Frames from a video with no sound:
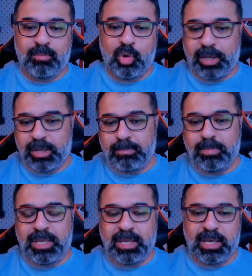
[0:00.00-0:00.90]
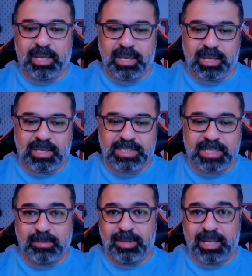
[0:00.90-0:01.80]
محبي آه،
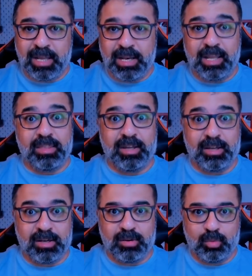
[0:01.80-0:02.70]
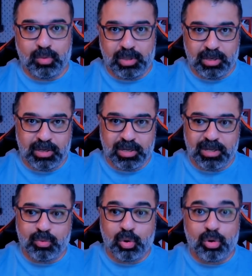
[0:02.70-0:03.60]
سينما الاثاره
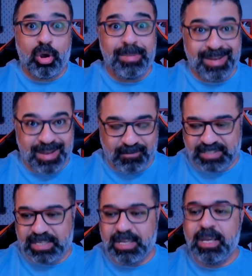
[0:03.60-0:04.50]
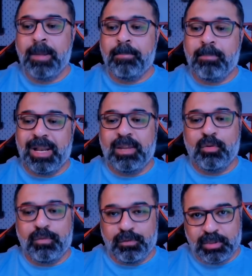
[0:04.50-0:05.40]
والرعب النفسي بل
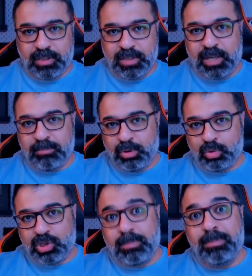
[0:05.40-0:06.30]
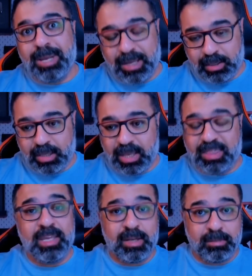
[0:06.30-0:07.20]
انه في الفتره الفترة دي كان بيشبه
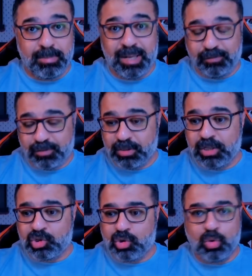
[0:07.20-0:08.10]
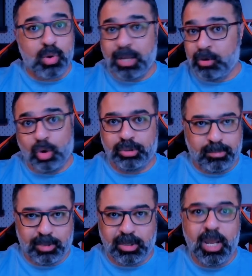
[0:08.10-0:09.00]
كثيرا بألفريد هيتشكوك وكان
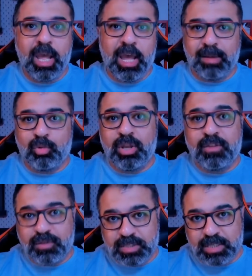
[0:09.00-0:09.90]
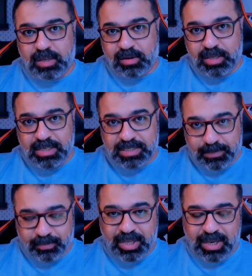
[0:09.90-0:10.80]
يعتبر المنافس الرئيسي
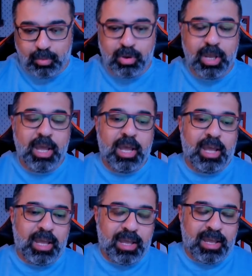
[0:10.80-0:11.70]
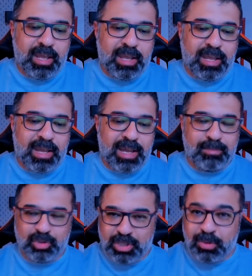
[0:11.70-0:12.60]
بتاعه آه على
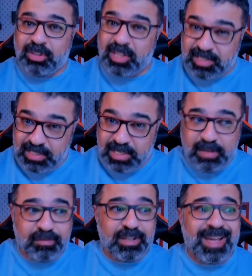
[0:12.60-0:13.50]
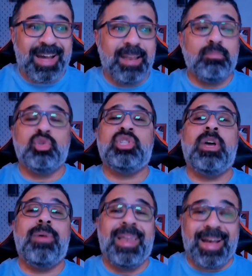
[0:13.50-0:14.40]
مستوى التصنيف ده على
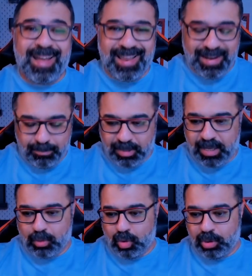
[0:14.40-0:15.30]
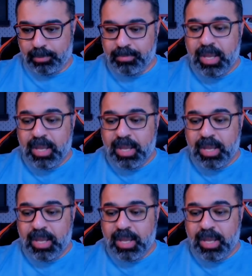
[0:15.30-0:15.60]
مستوى العالم ككل